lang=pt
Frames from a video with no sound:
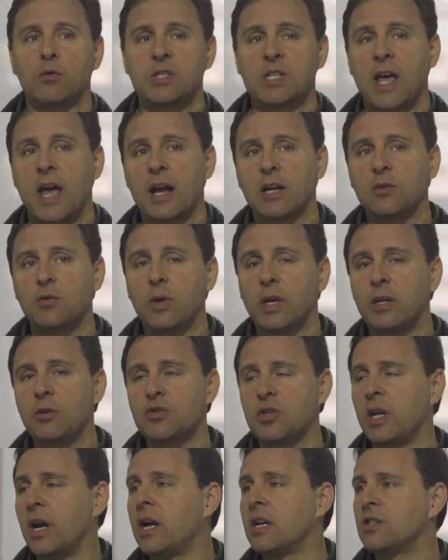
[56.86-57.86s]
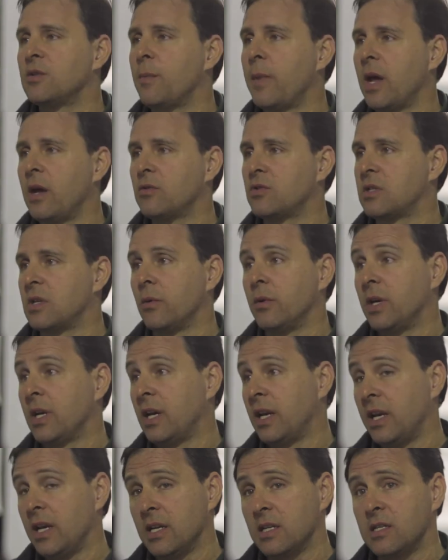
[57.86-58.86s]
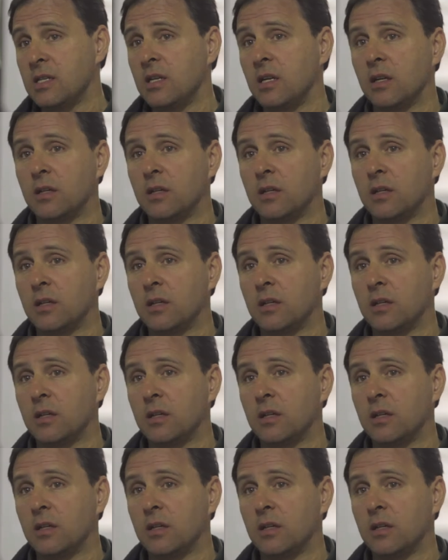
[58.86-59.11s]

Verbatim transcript: o certo é que os grandes meios estão em crise,